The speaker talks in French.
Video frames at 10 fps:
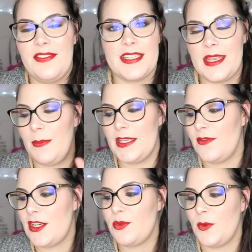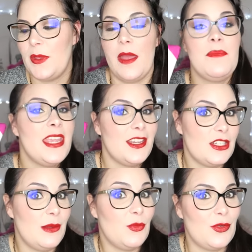Enfin, ça passe vachement bien.
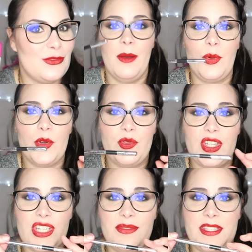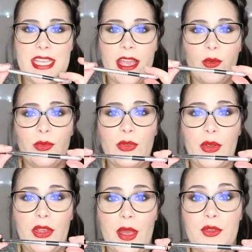Je beaucoup. Un produit que j'ai fini à
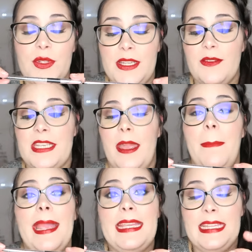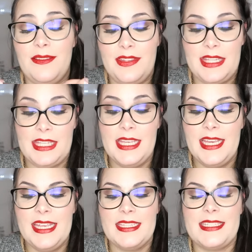contre coeur je sais, on dirait pas qu'il est fini.
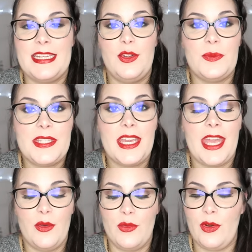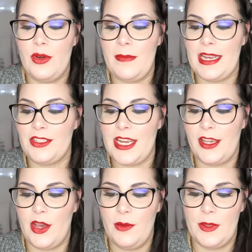C'est le petit crayon call Marc
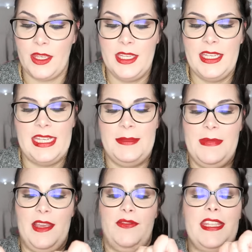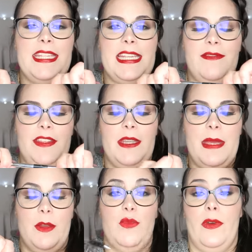Jacob. Mais en fait, il est fini.
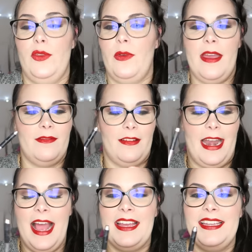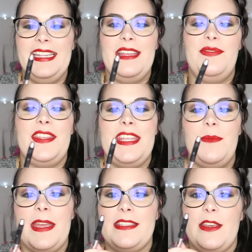Mais ouvre-toi, voilà, il est
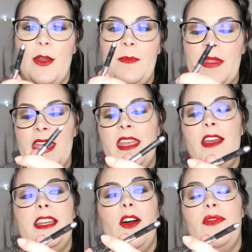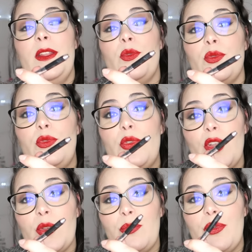fini parce que en fait, on
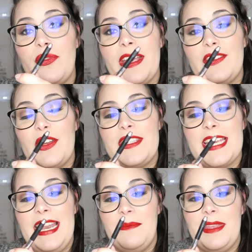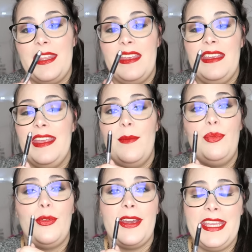tourne pour faire sortir la mine et il n'y a
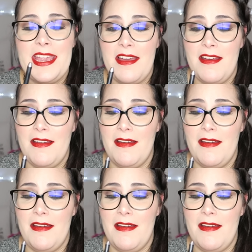plus rien.